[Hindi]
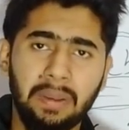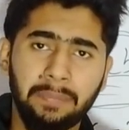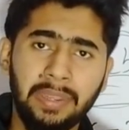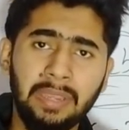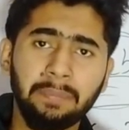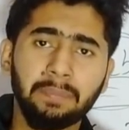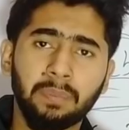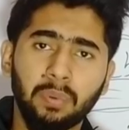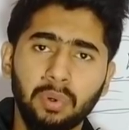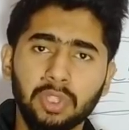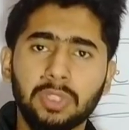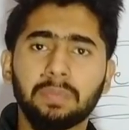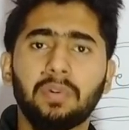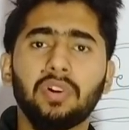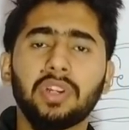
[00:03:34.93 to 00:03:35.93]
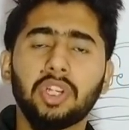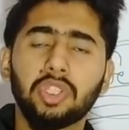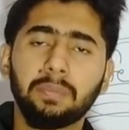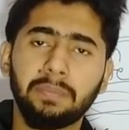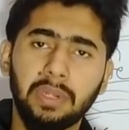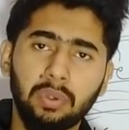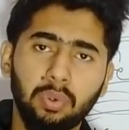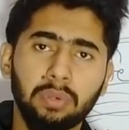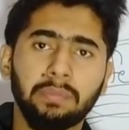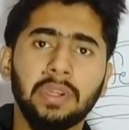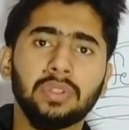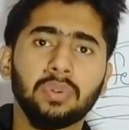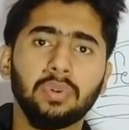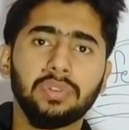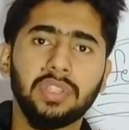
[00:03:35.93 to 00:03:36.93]
अभी पोस्टपोन का तो बिल्कुल
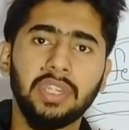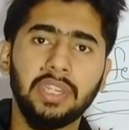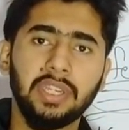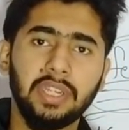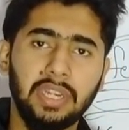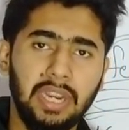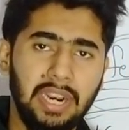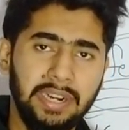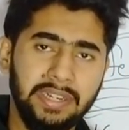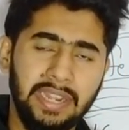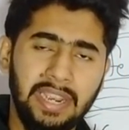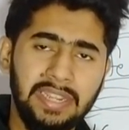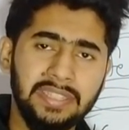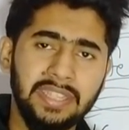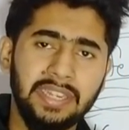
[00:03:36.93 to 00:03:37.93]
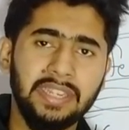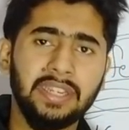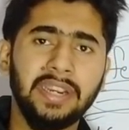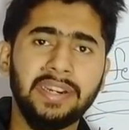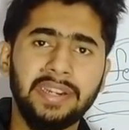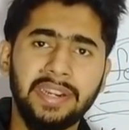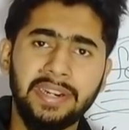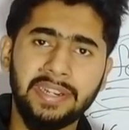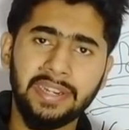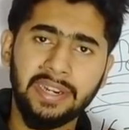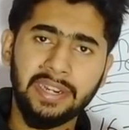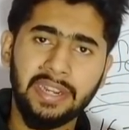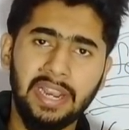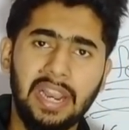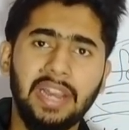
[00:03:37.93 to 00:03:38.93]
मत सोचें अट्ठाईस तारीख की डेट
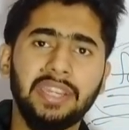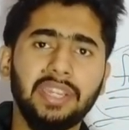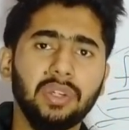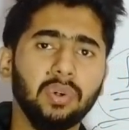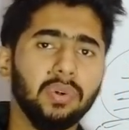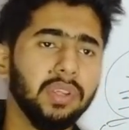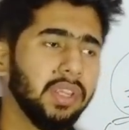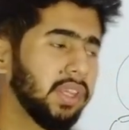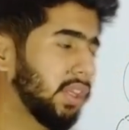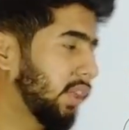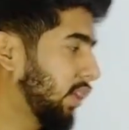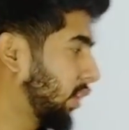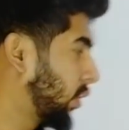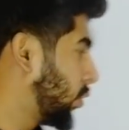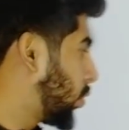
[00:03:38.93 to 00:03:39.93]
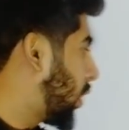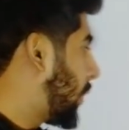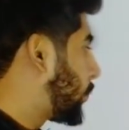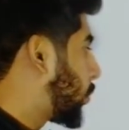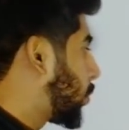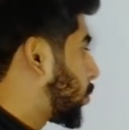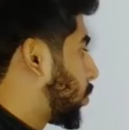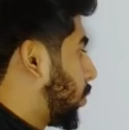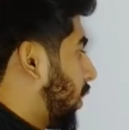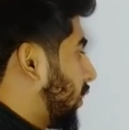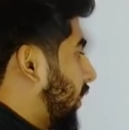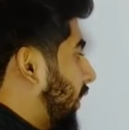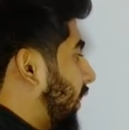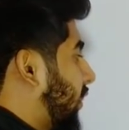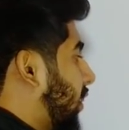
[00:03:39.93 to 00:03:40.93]
अगर आनी होगी तो आपको 16
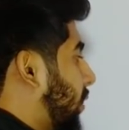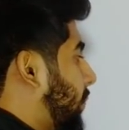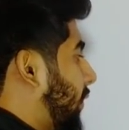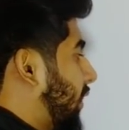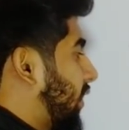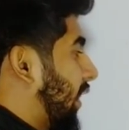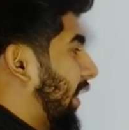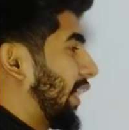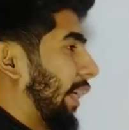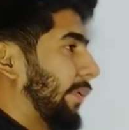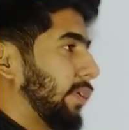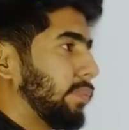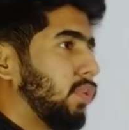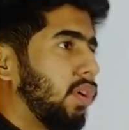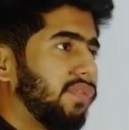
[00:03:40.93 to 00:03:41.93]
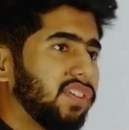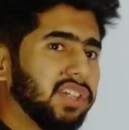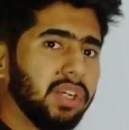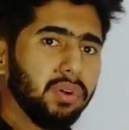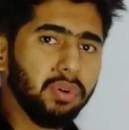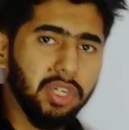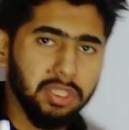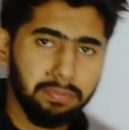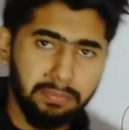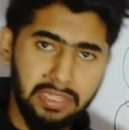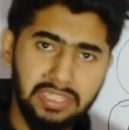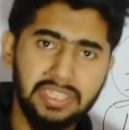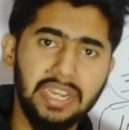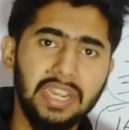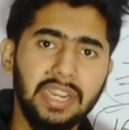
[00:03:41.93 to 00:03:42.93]
तारीख से 20 तारीख के बीच में ऑफिशियल नोटिस
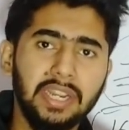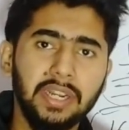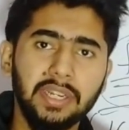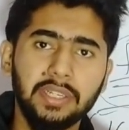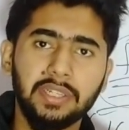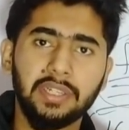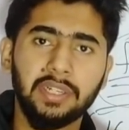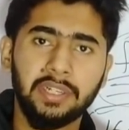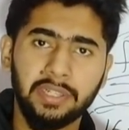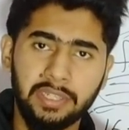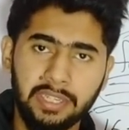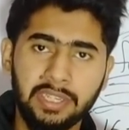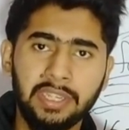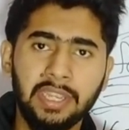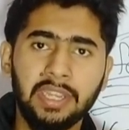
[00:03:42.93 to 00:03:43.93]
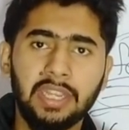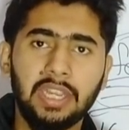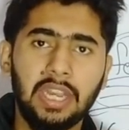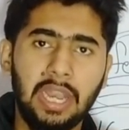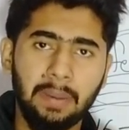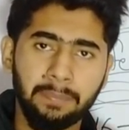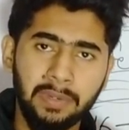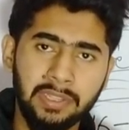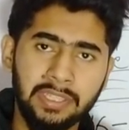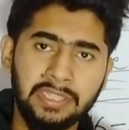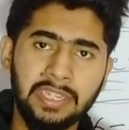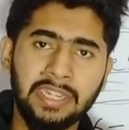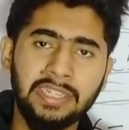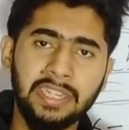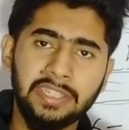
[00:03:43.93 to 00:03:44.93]
मिल जाएगा ठीक है अपनी
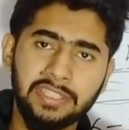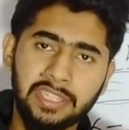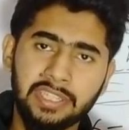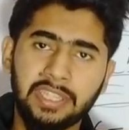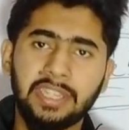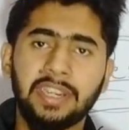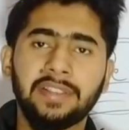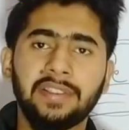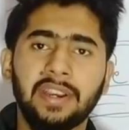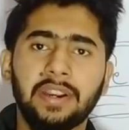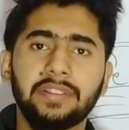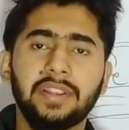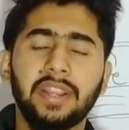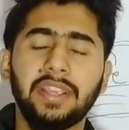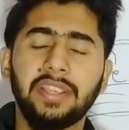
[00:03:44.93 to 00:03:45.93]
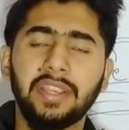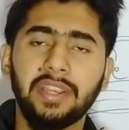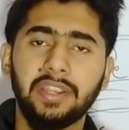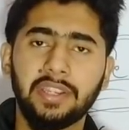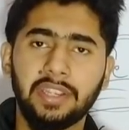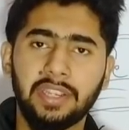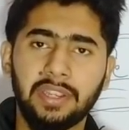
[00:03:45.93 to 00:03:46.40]
तैयारी अच्छी तरीके से करते रहिए